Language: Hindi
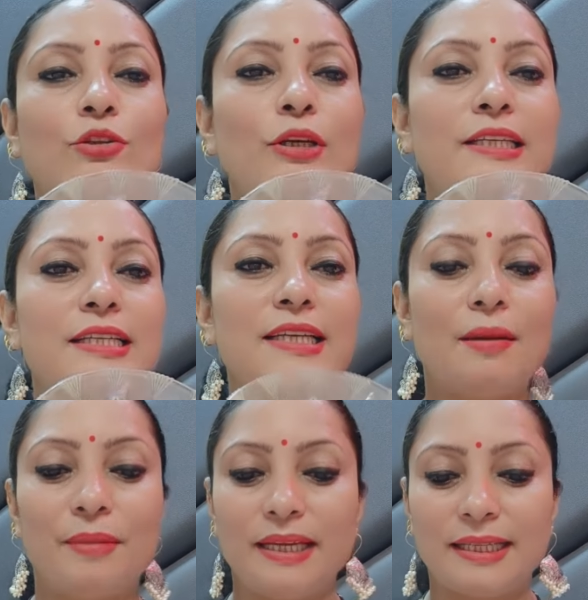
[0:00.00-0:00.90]
तो लीजिए जी
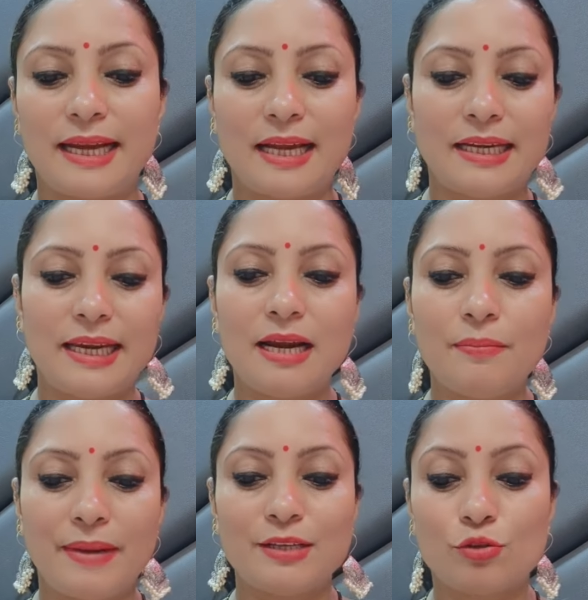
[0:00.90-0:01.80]
हमने ये तैयार किया
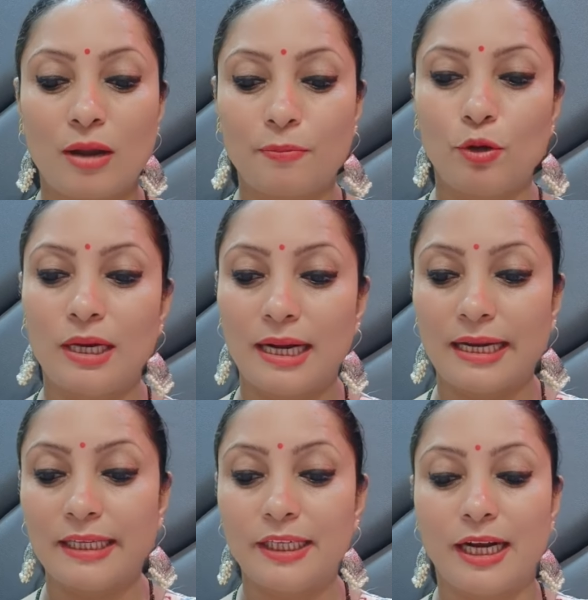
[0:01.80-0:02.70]
मैं इसको आपको लगा
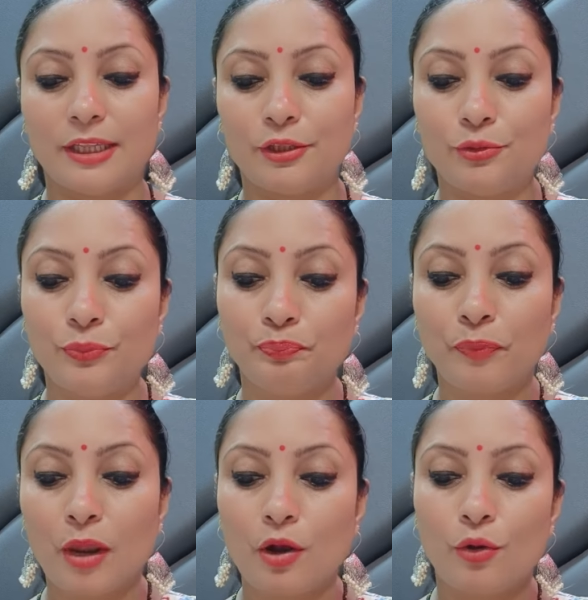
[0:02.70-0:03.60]
के दिखाती हूँ
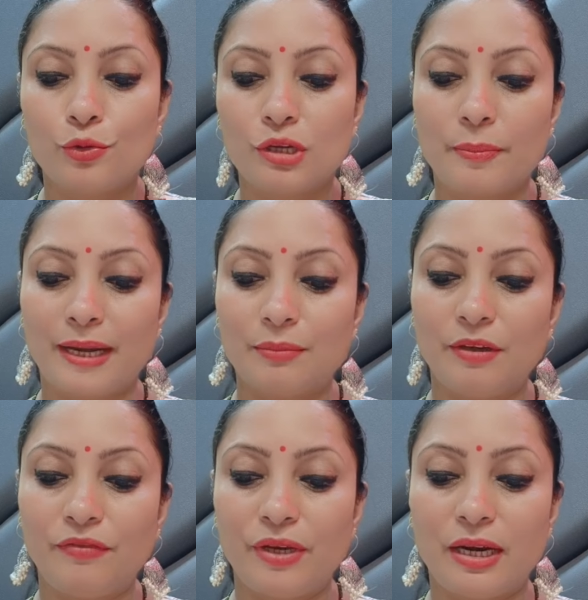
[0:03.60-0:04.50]
और उसके बाद
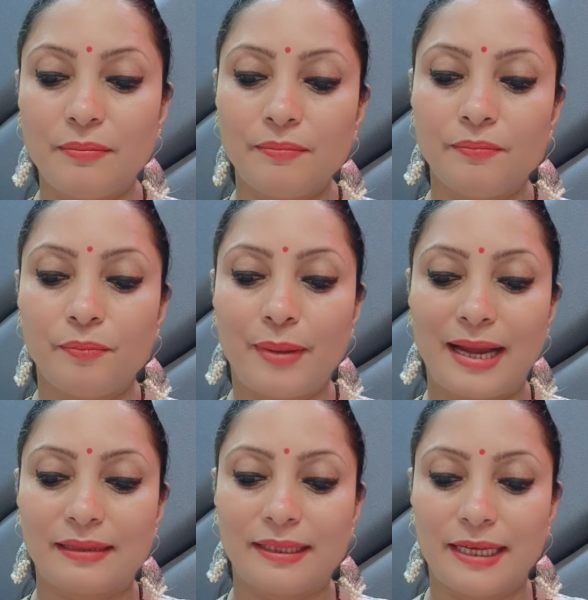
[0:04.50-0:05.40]
में फिर हम
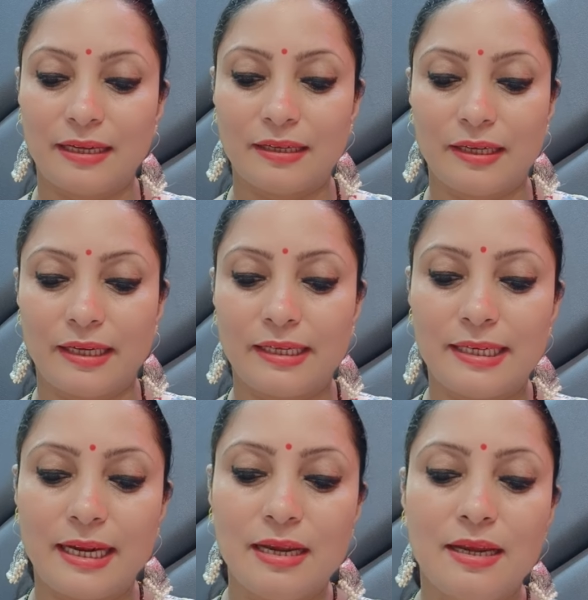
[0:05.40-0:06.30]
पैक तैयार करेंगे
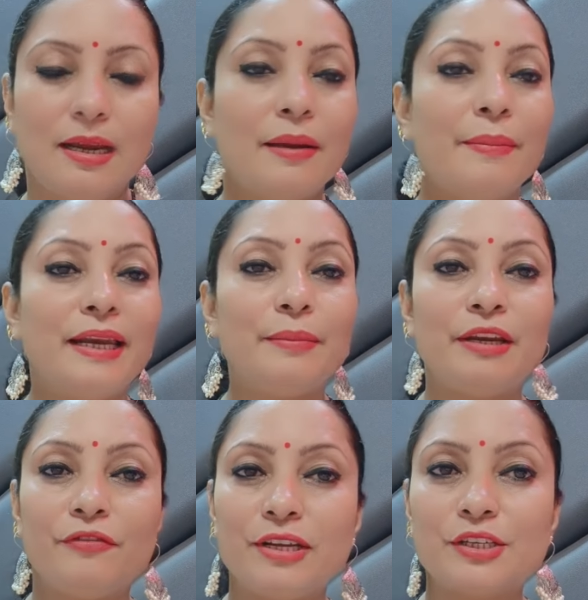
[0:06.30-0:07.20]
ठीक है मैंने
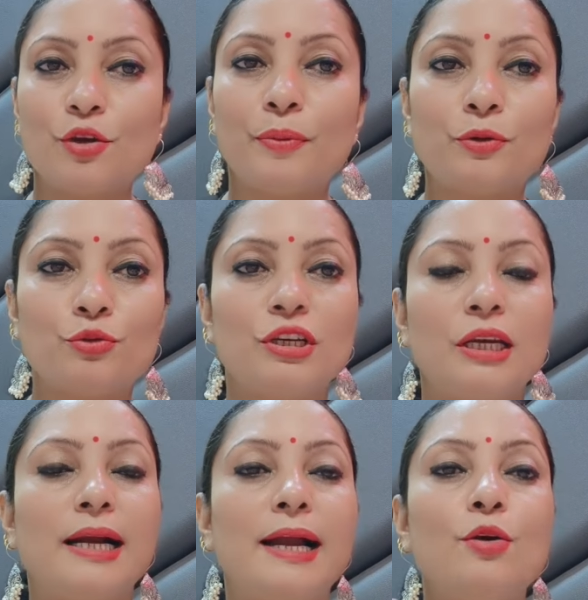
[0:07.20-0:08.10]
मेरे फेस के ऊपर कुछ
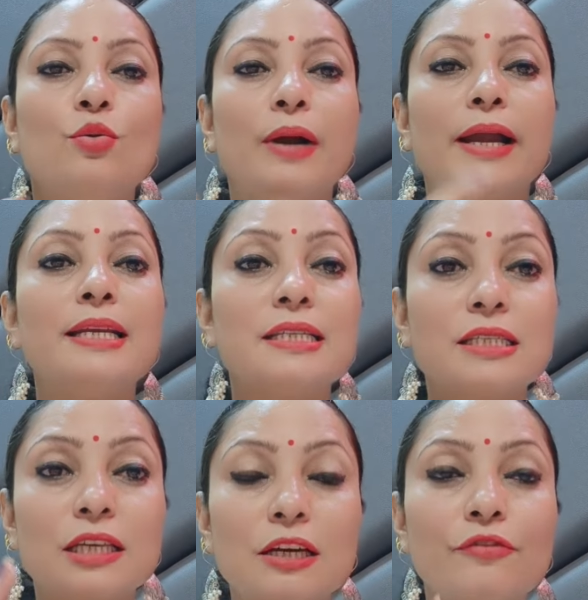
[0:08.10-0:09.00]
नहीं लगाया हुआ है
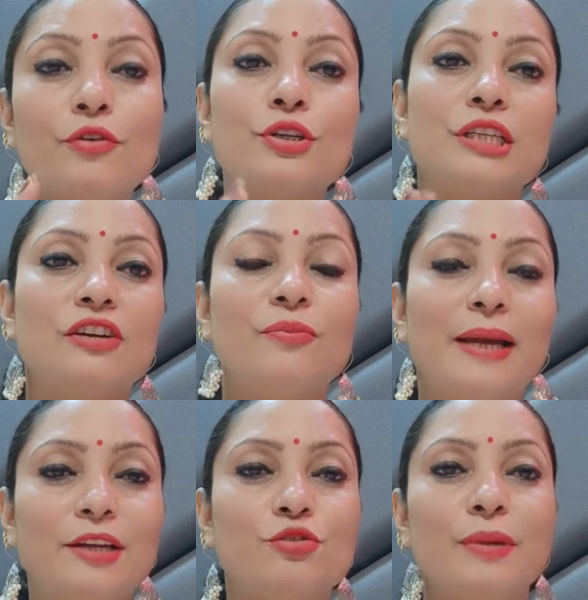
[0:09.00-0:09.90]
सिर्फ और सिर्फ
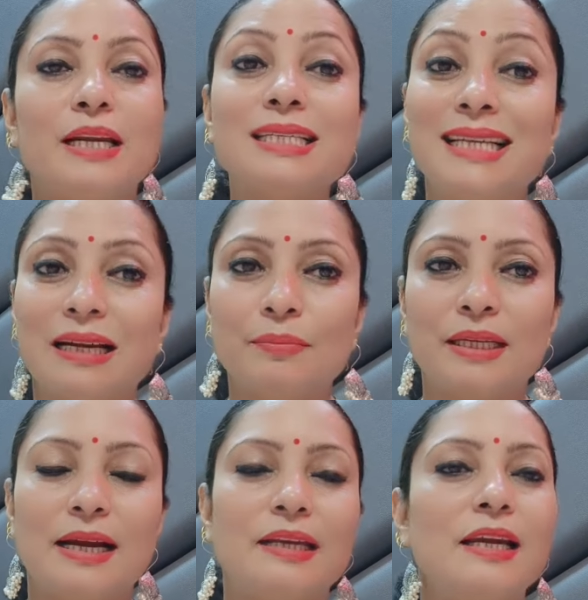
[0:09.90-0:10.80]
मैंने जो मेरा सीरम
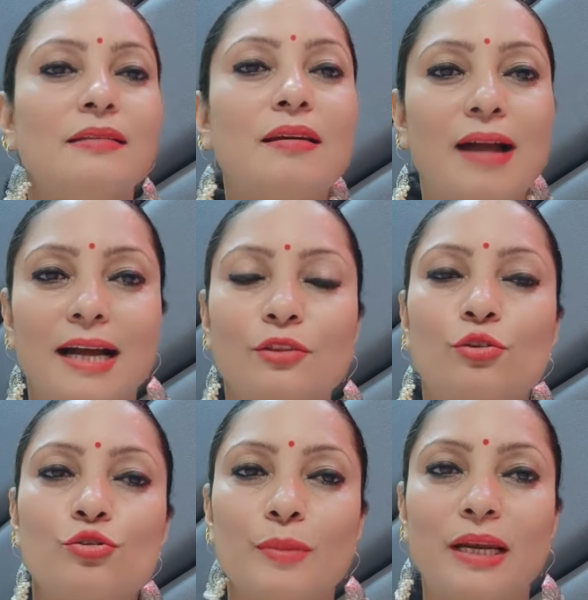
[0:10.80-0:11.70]
तैयार किया था रात
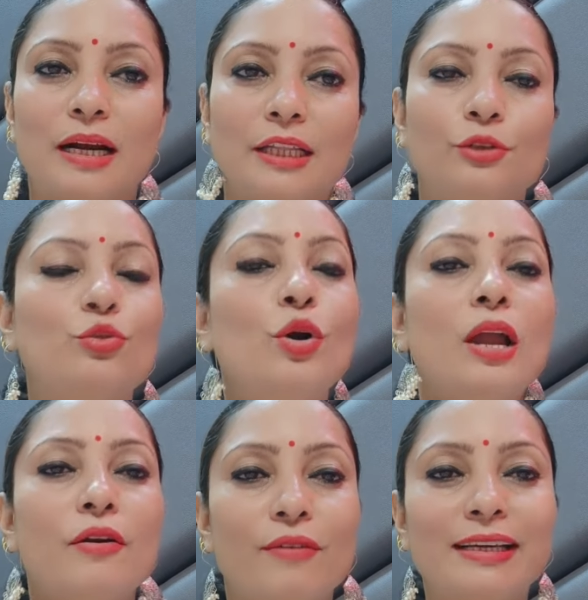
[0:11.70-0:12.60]
को जो मैं लगाती हूँ
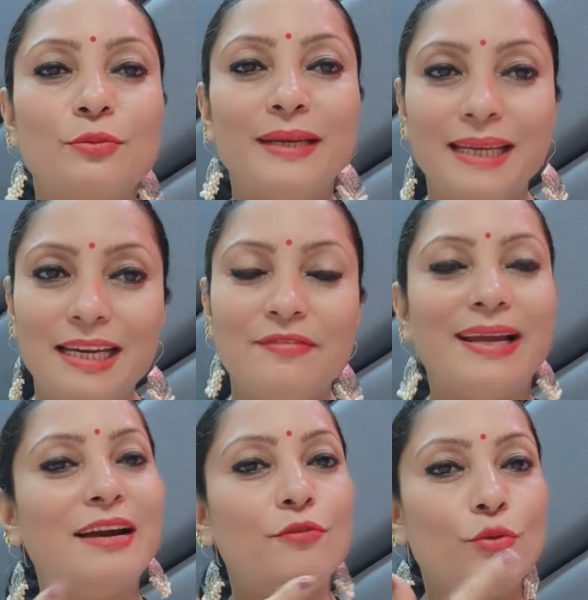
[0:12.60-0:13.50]
वाइटमिन ई e
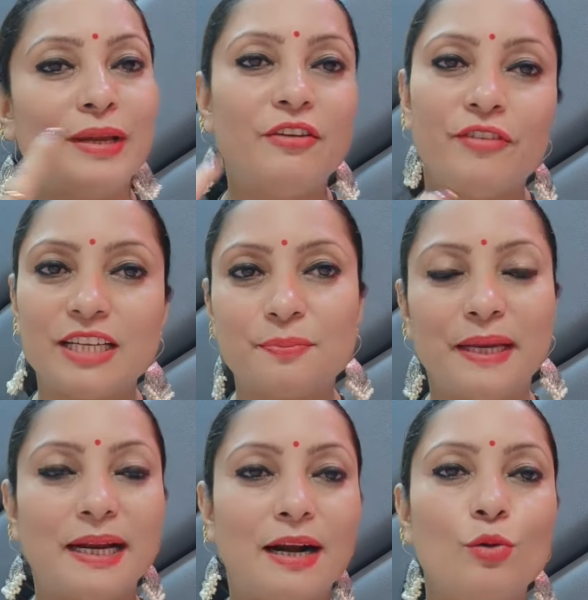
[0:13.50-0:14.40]
वाला वो मेरे फेस
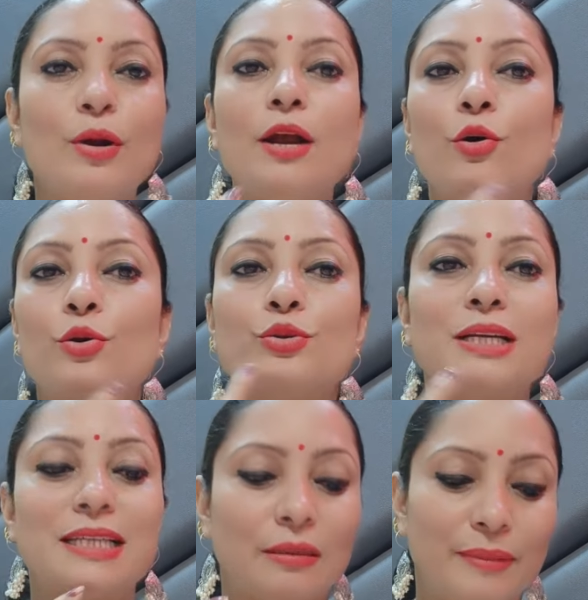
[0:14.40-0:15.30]
पे लगा हुआ है और
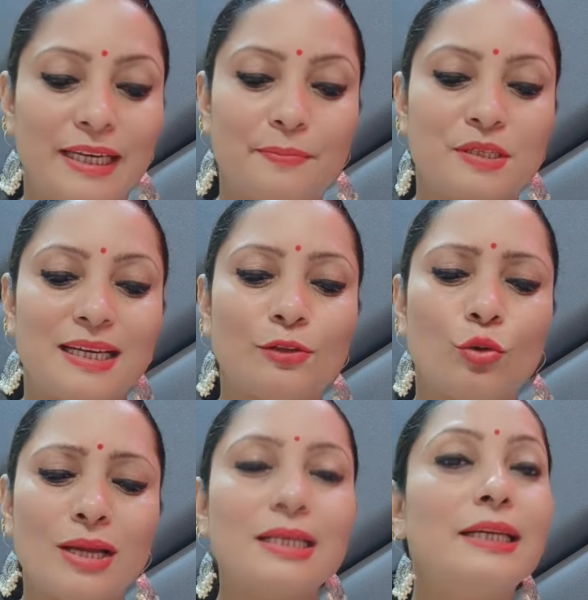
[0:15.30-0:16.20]
उसके साथ में लिपस्टिक है
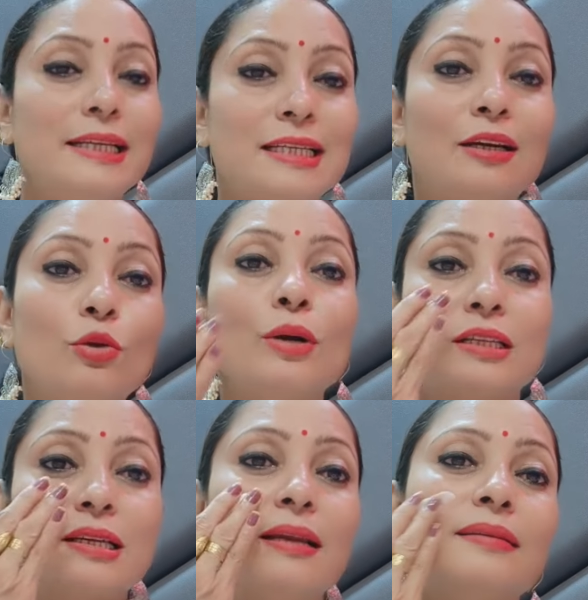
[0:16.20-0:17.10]
थोड़ा सा डिसेंट लुक
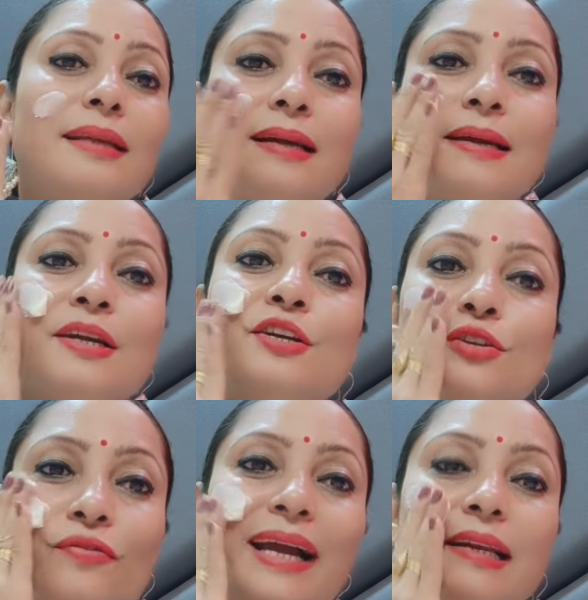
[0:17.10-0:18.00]
अच्छा लगता
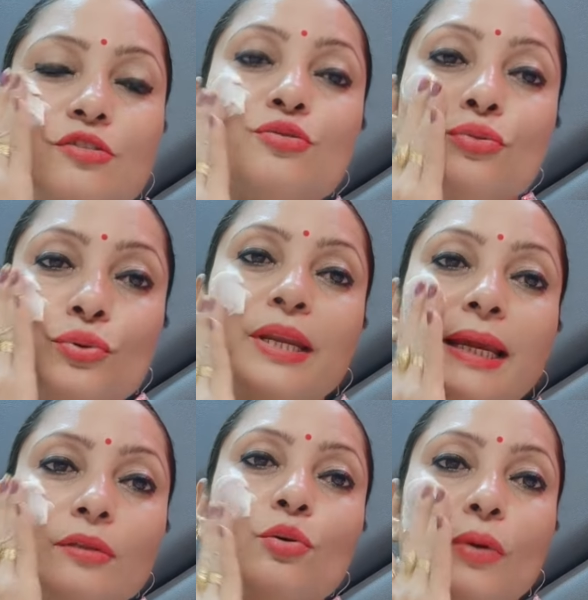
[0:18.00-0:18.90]
है वाइल
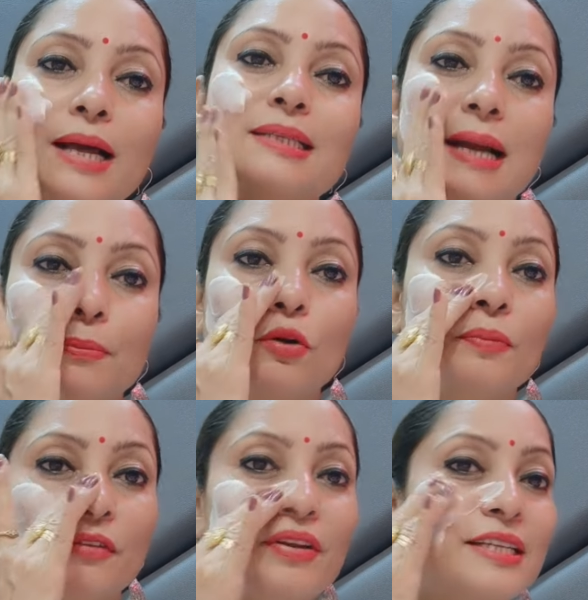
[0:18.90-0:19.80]
शूटिंग थोड़ा सा आपको
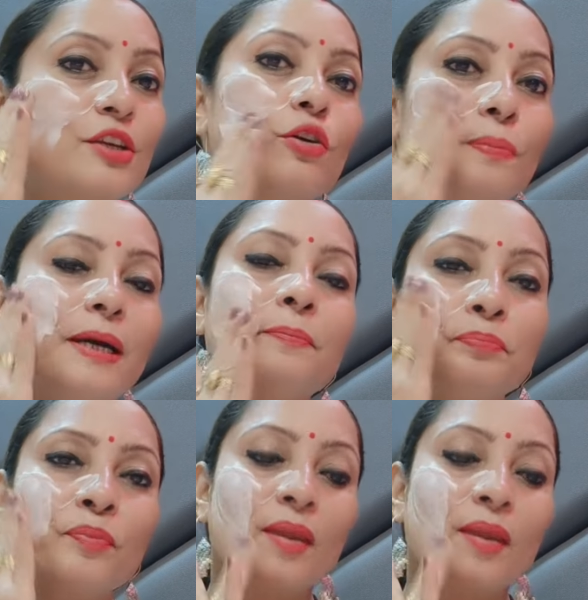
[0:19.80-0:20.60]
अपने फेस के ऊपर